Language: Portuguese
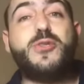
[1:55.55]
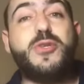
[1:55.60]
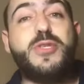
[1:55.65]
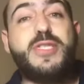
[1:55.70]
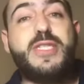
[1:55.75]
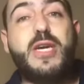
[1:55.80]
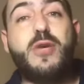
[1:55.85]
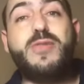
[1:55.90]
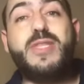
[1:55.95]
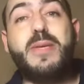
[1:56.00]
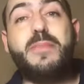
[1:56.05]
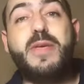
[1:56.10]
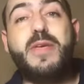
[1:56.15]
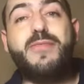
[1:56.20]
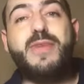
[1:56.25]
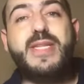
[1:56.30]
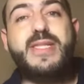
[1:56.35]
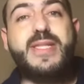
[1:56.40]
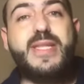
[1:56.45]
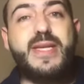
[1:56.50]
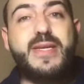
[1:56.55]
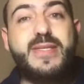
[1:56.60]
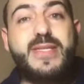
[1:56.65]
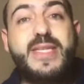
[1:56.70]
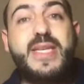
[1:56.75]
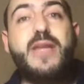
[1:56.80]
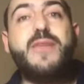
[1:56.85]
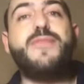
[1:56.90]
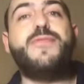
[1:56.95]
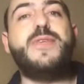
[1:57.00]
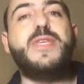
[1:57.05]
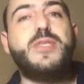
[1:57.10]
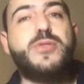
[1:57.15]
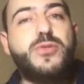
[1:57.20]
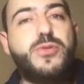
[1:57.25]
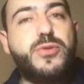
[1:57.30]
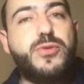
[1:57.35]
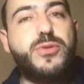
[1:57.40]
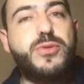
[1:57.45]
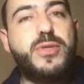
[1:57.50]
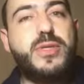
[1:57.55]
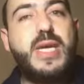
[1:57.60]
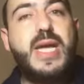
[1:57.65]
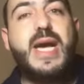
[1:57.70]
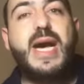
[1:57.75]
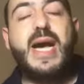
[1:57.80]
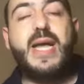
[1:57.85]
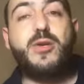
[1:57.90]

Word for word: social também vai ter serviços.